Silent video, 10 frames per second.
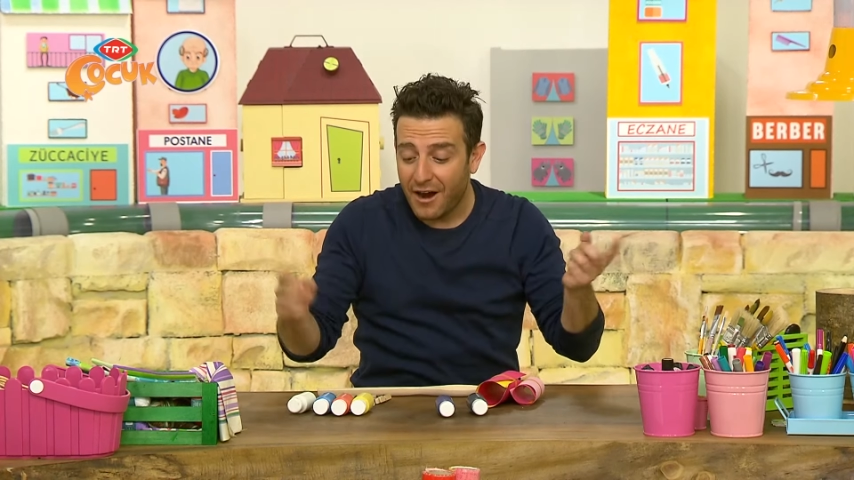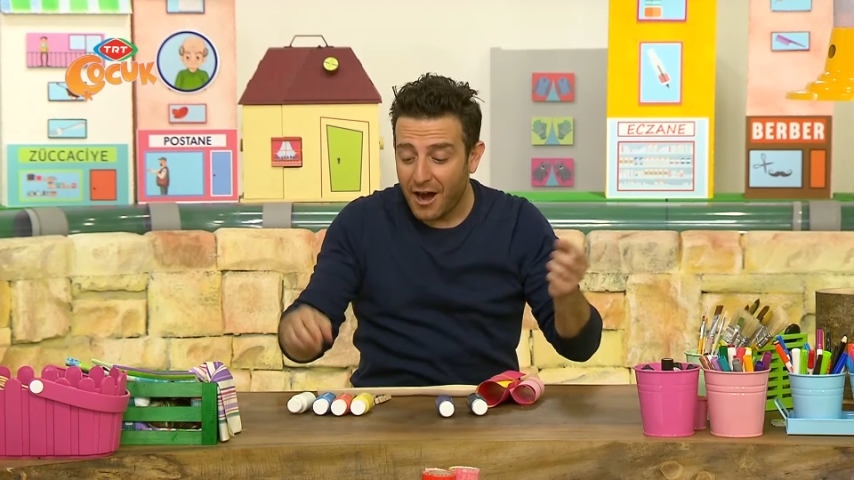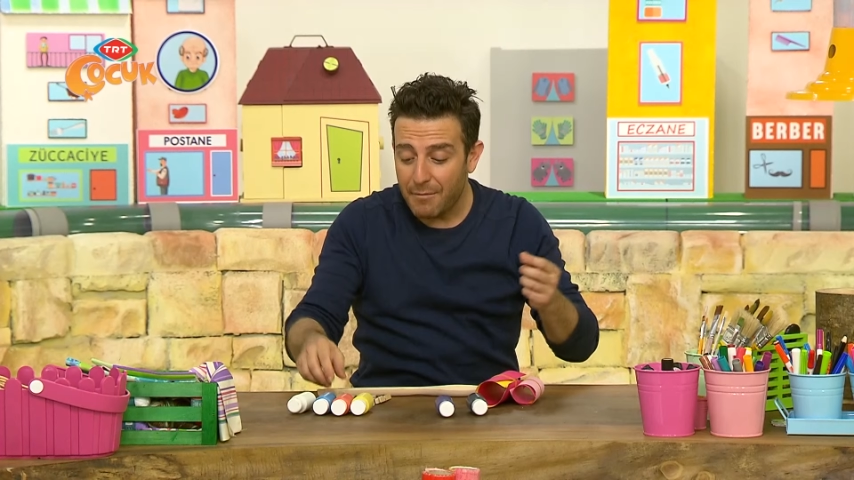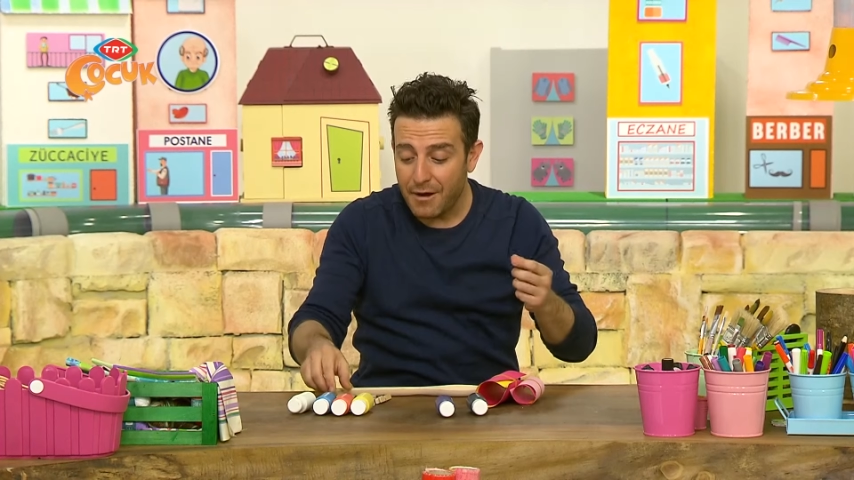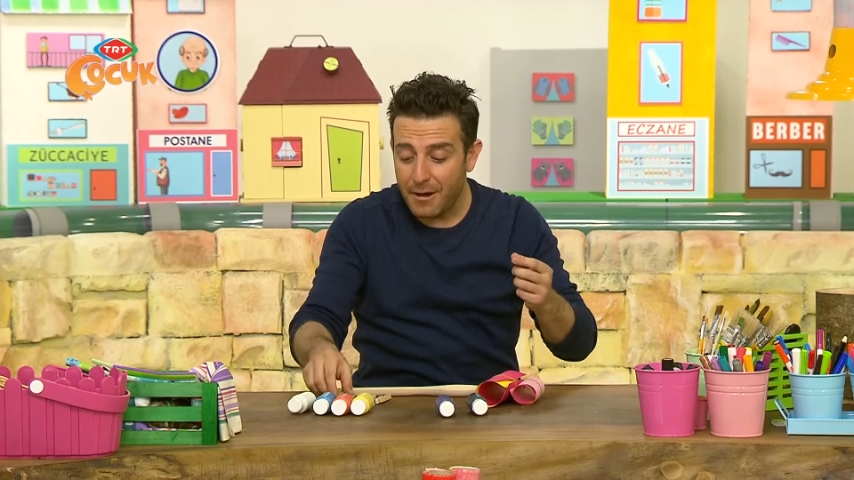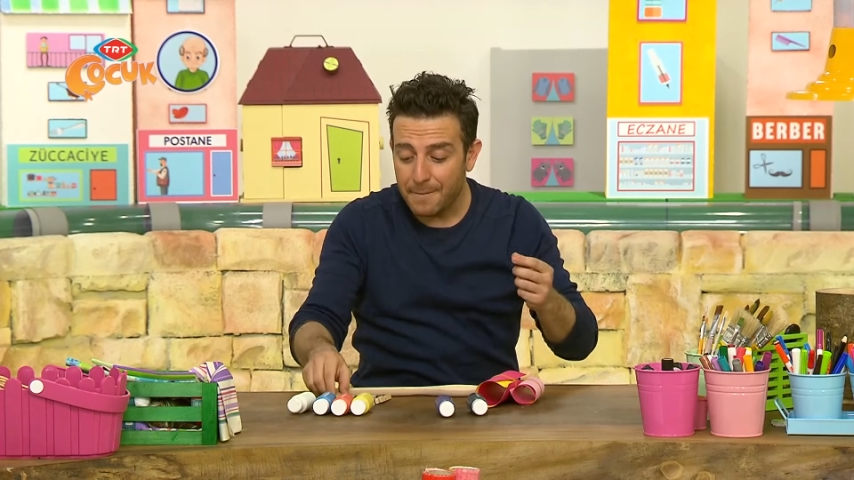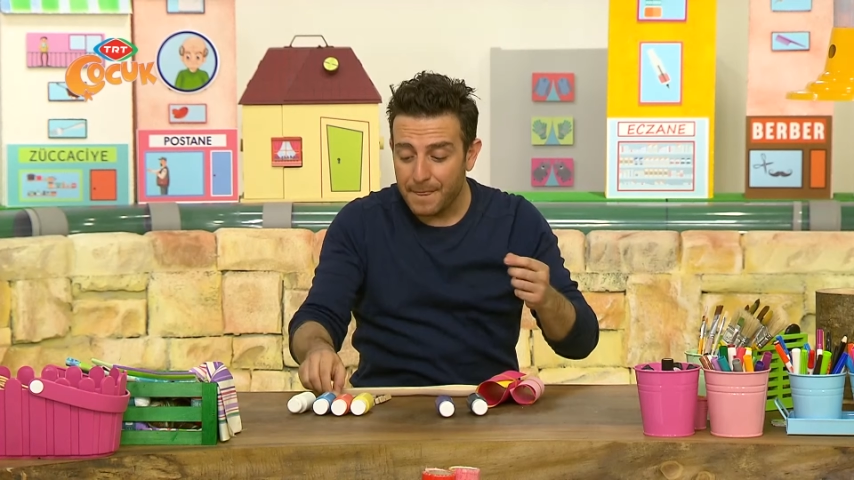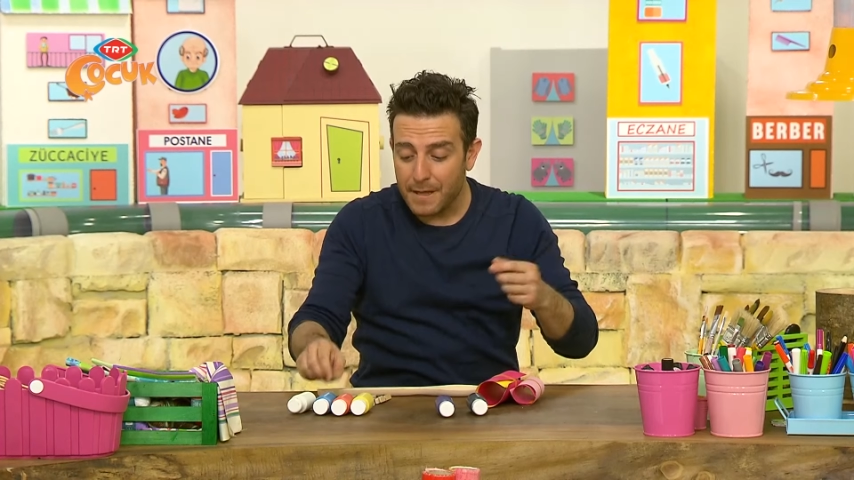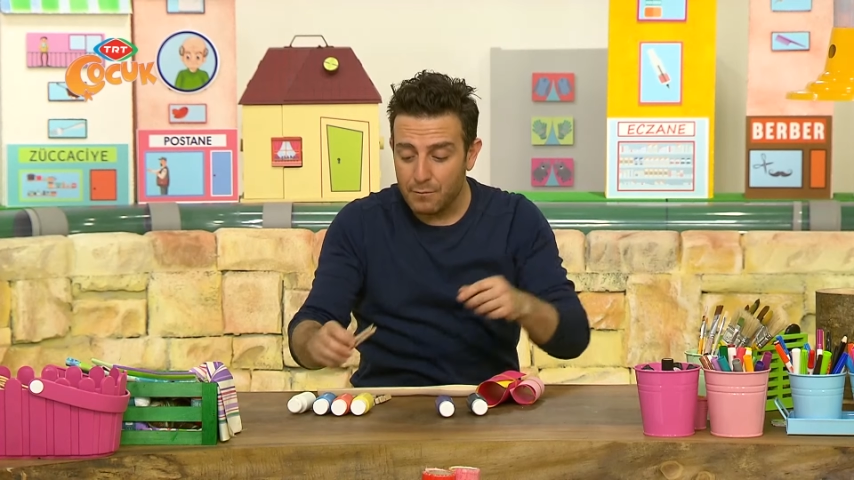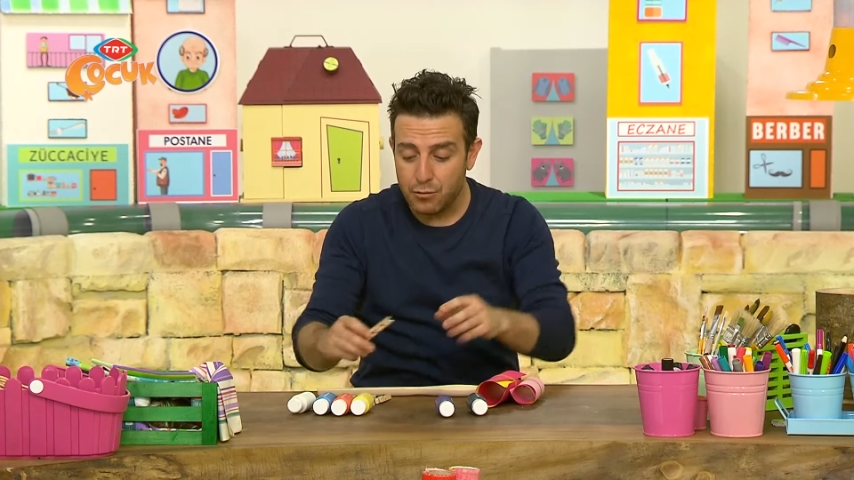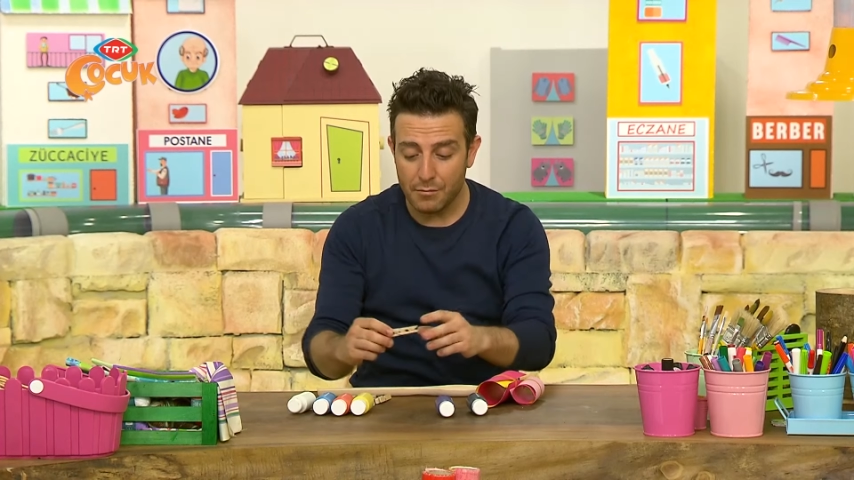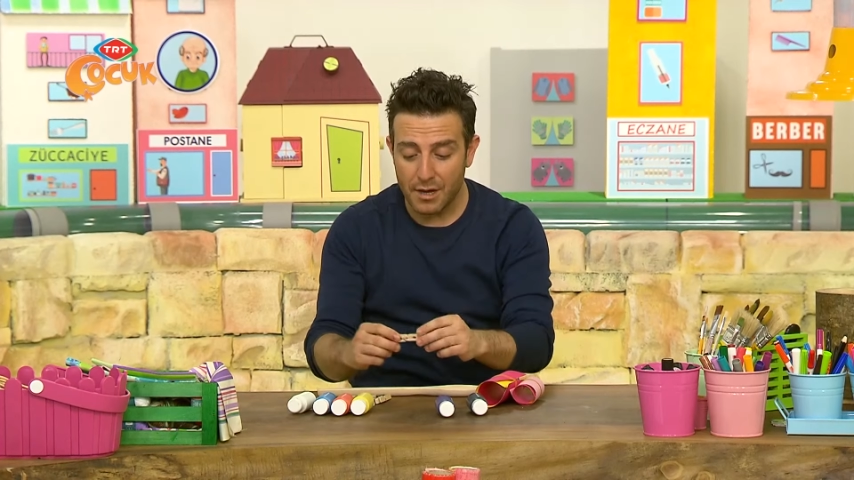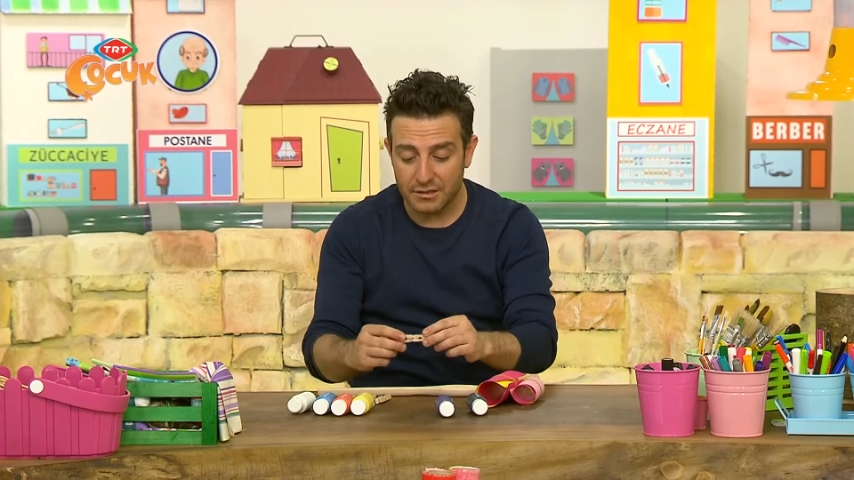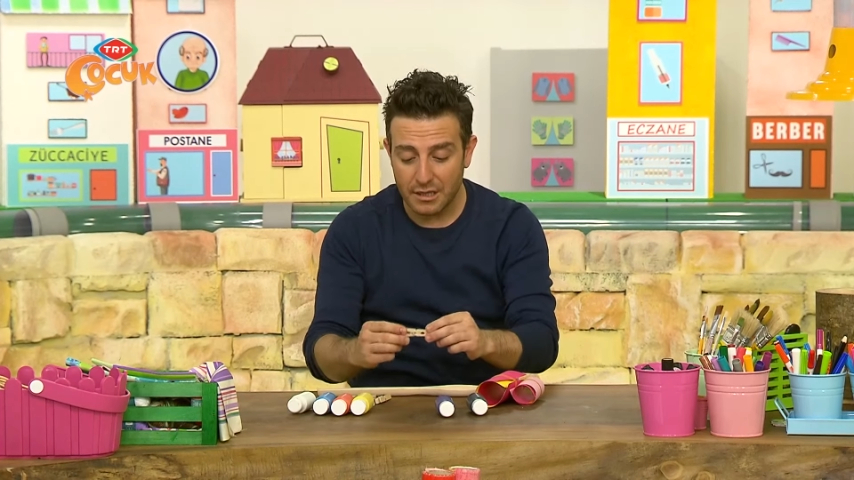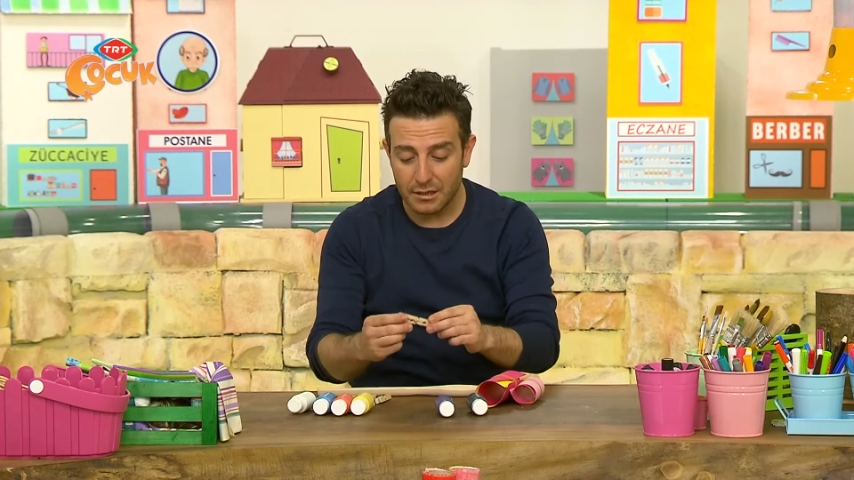Ama bu
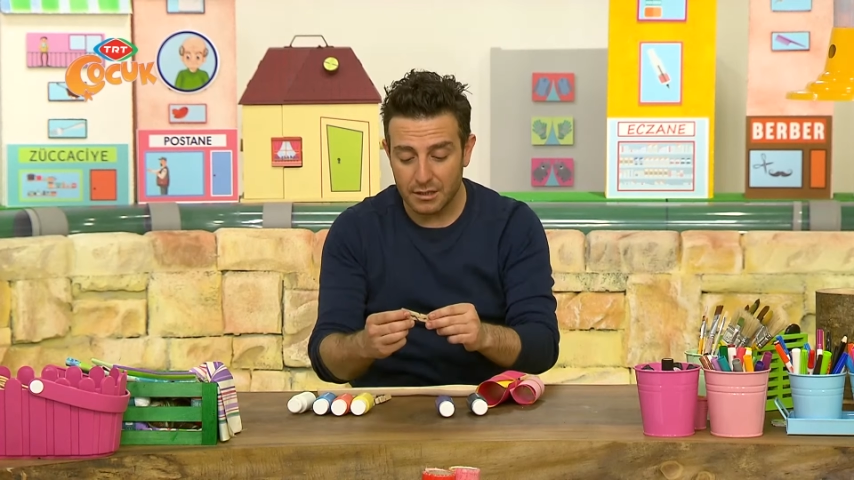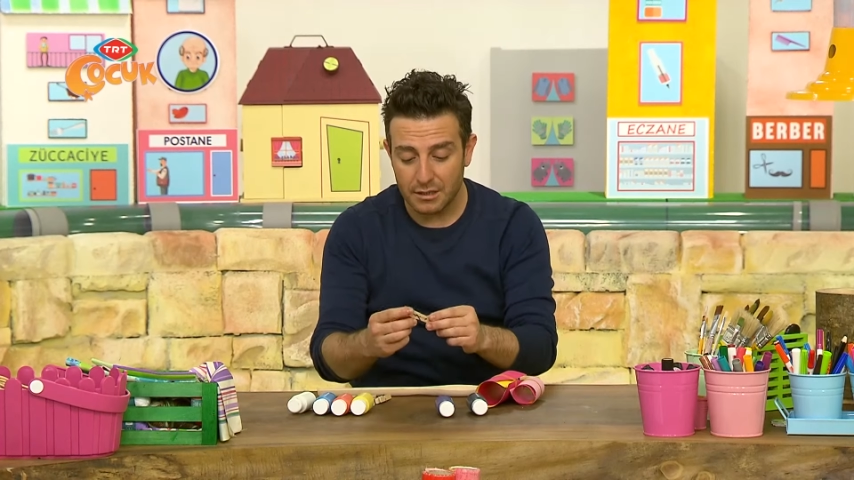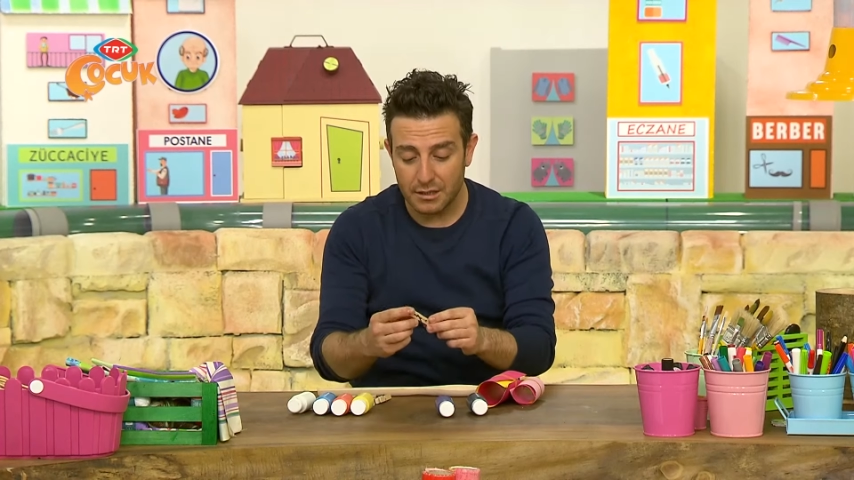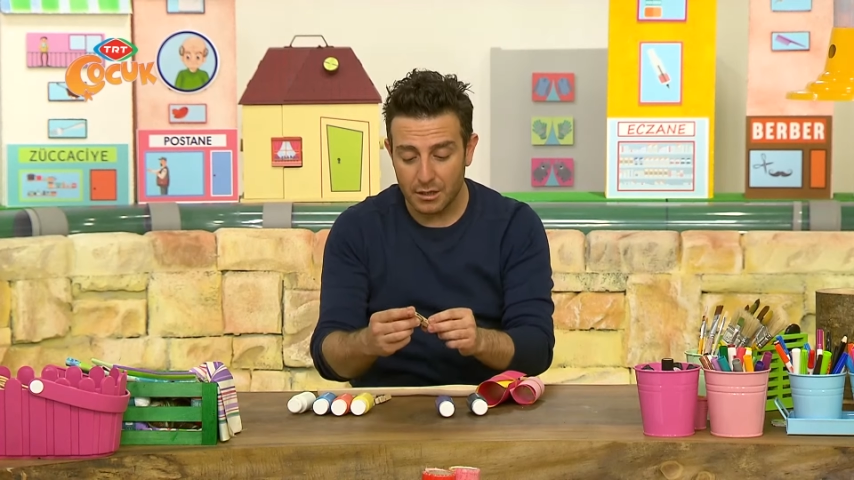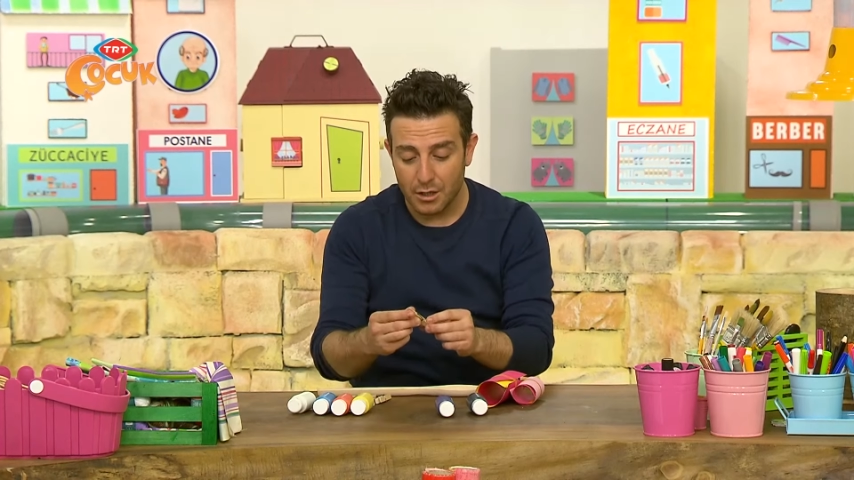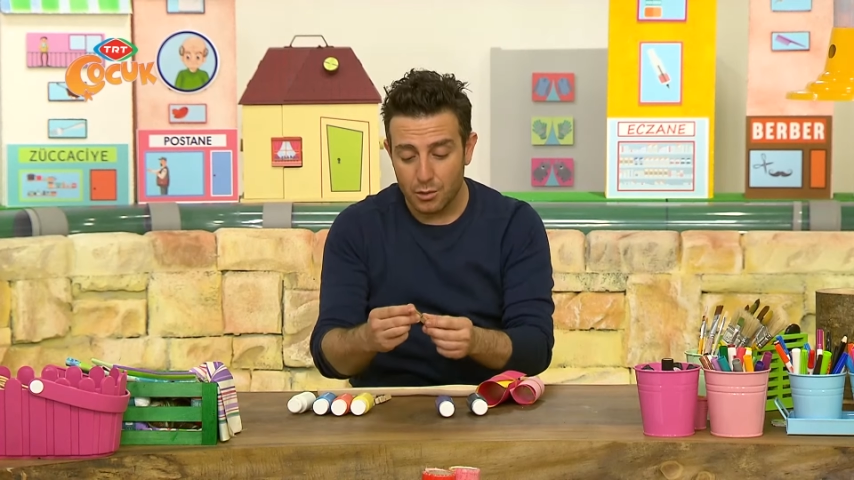mandalları da